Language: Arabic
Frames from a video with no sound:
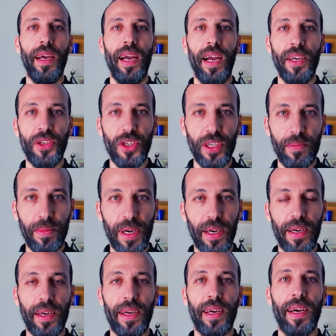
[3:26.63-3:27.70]
عجيبة
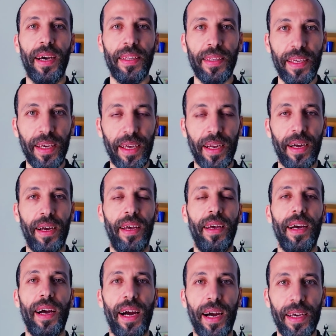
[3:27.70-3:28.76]
خطيرة
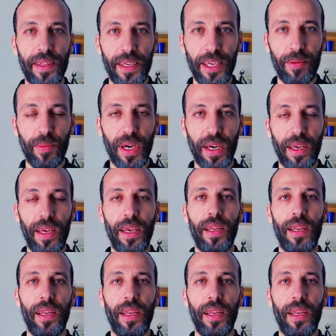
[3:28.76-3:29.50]
عظيمة